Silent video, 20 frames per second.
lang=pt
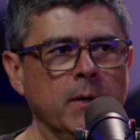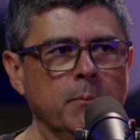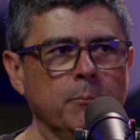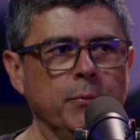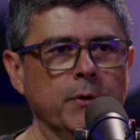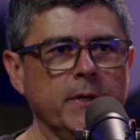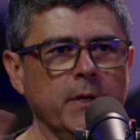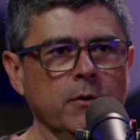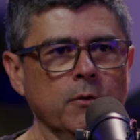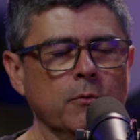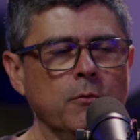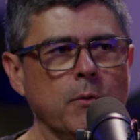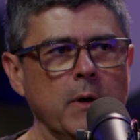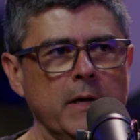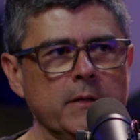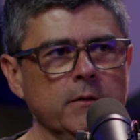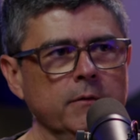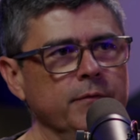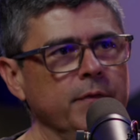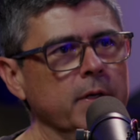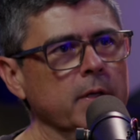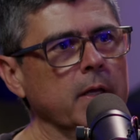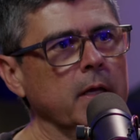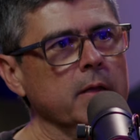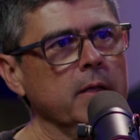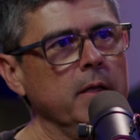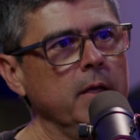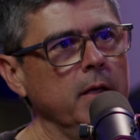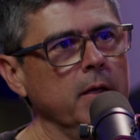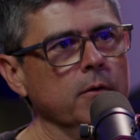Porque no quadro
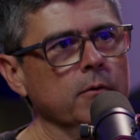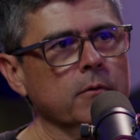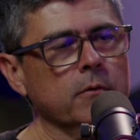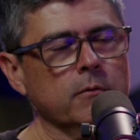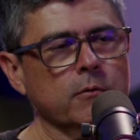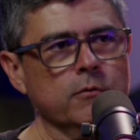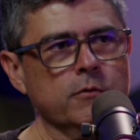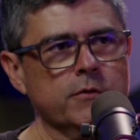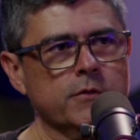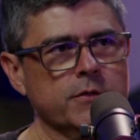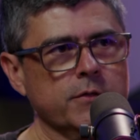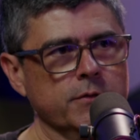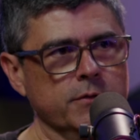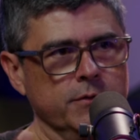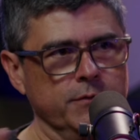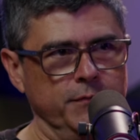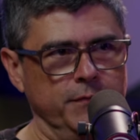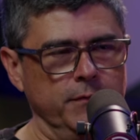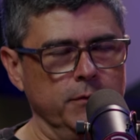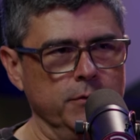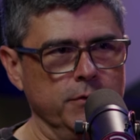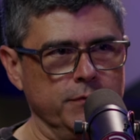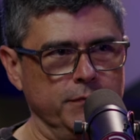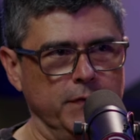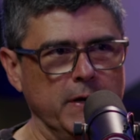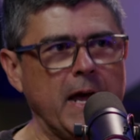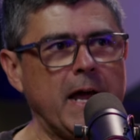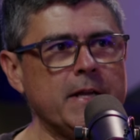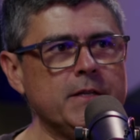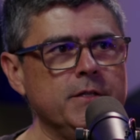verdadeiro, os, os
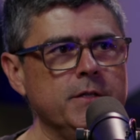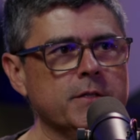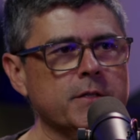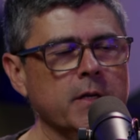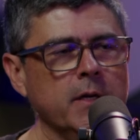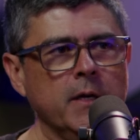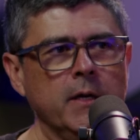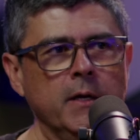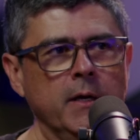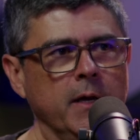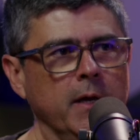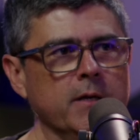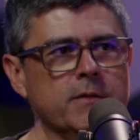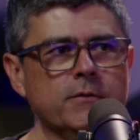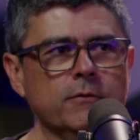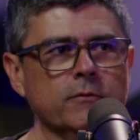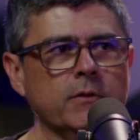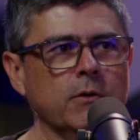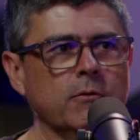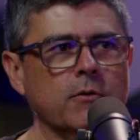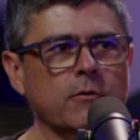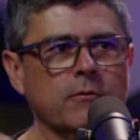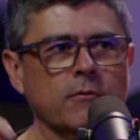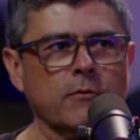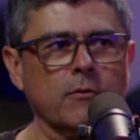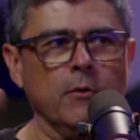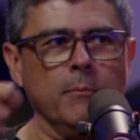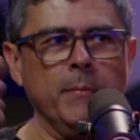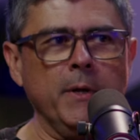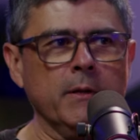frades, eles não estão
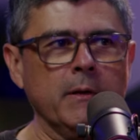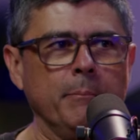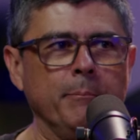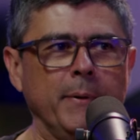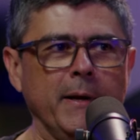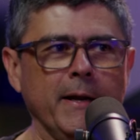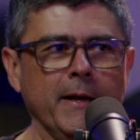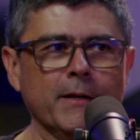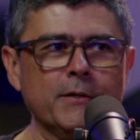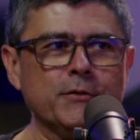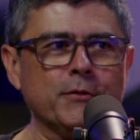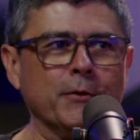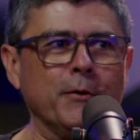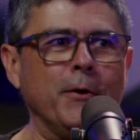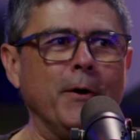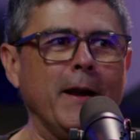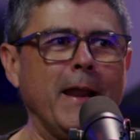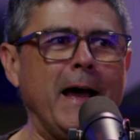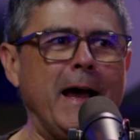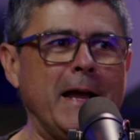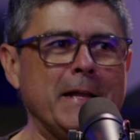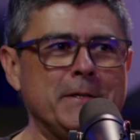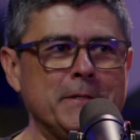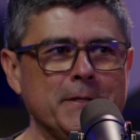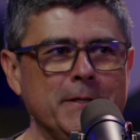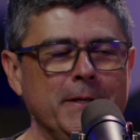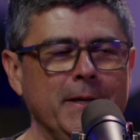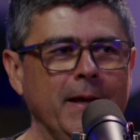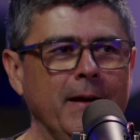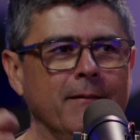comendo uma panela de
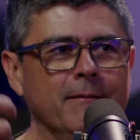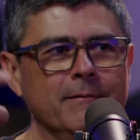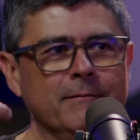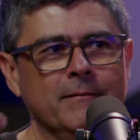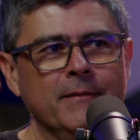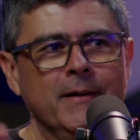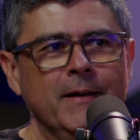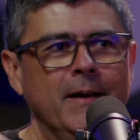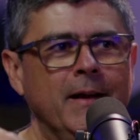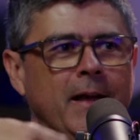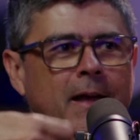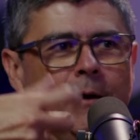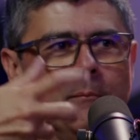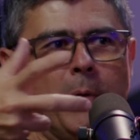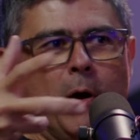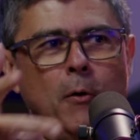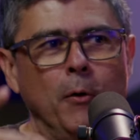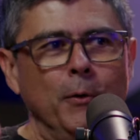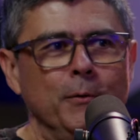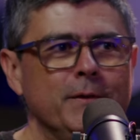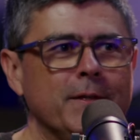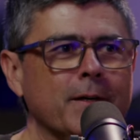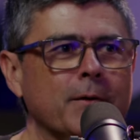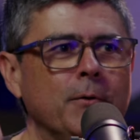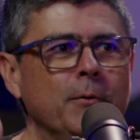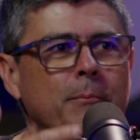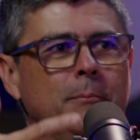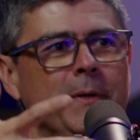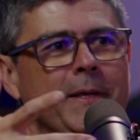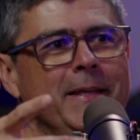chocolate, é, um, é uma outra
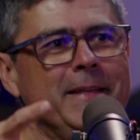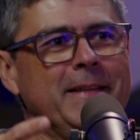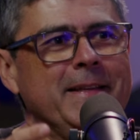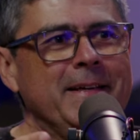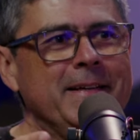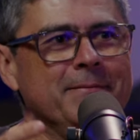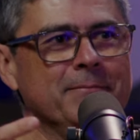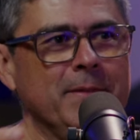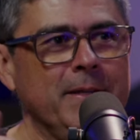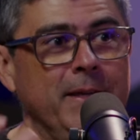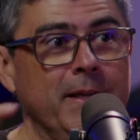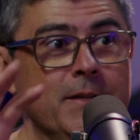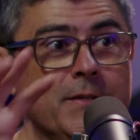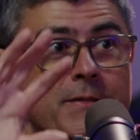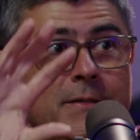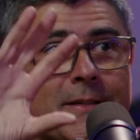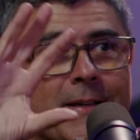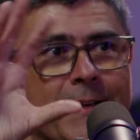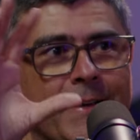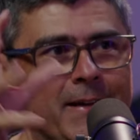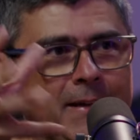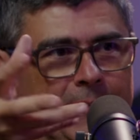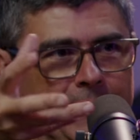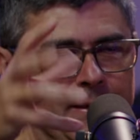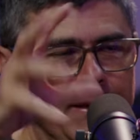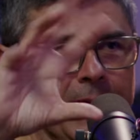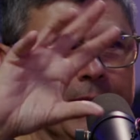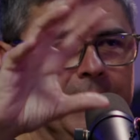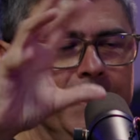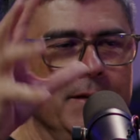comida. E, eles,
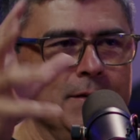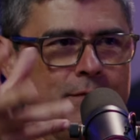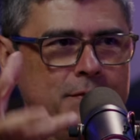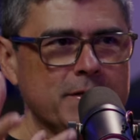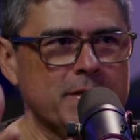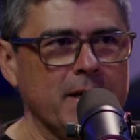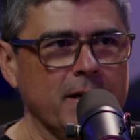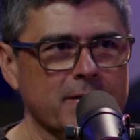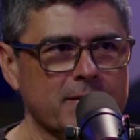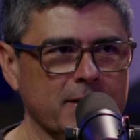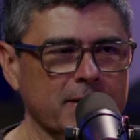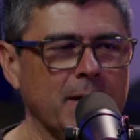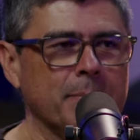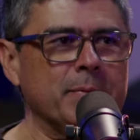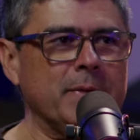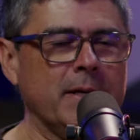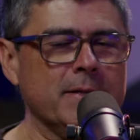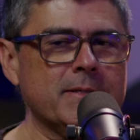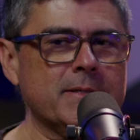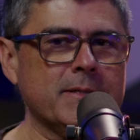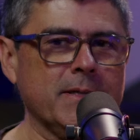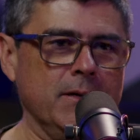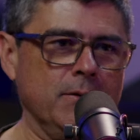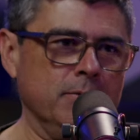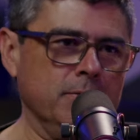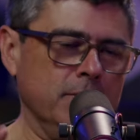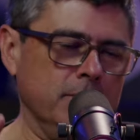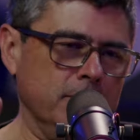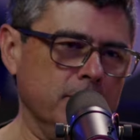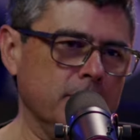e aqui eles fizeram essa
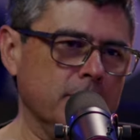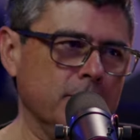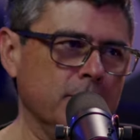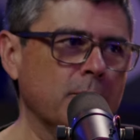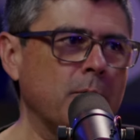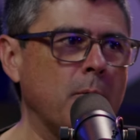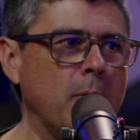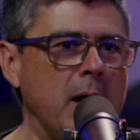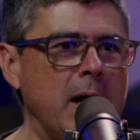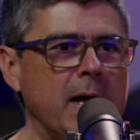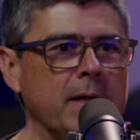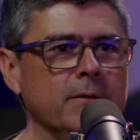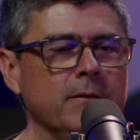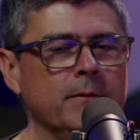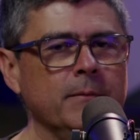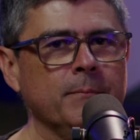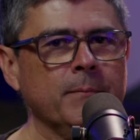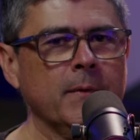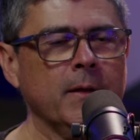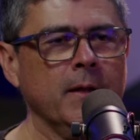adaptação no, no quadro.